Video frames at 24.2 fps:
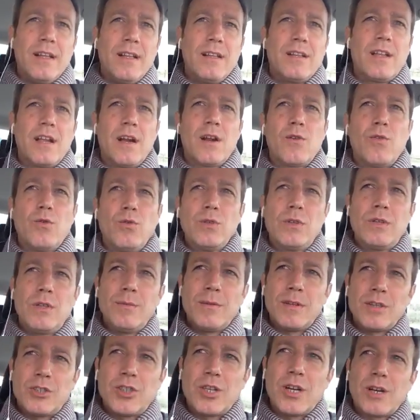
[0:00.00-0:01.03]
tre culti
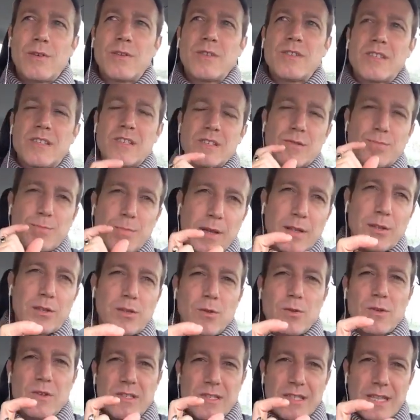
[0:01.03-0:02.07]
ma c'era questo
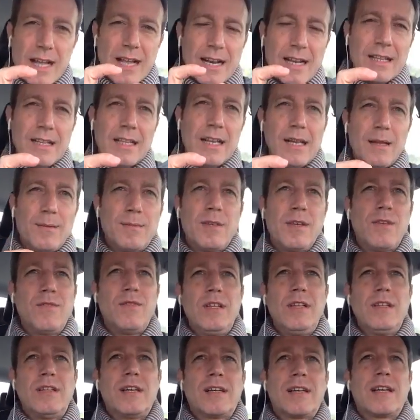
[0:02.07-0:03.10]
aspetto quest'area della mia
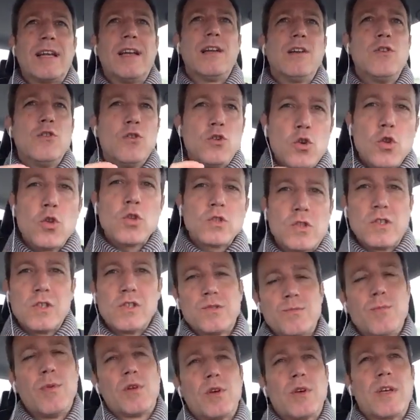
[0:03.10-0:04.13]
vita che non si
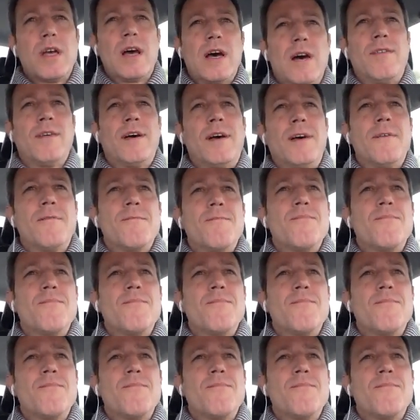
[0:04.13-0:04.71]
sbloccava